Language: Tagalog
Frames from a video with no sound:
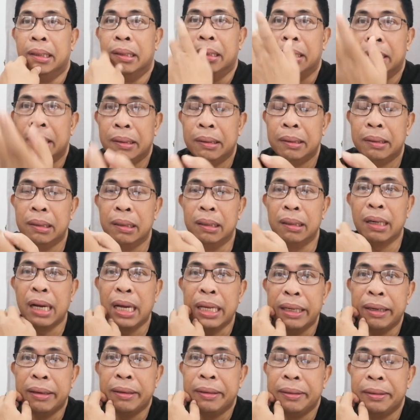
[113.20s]
Uh, o
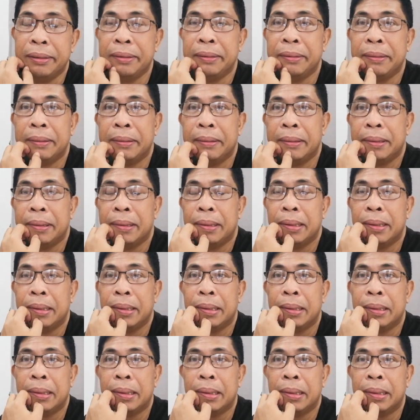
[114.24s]
ngayon,
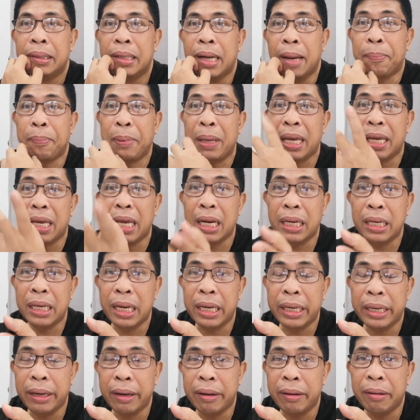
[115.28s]
napigil
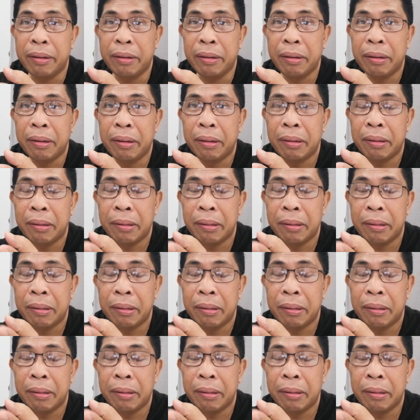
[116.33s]
ninyo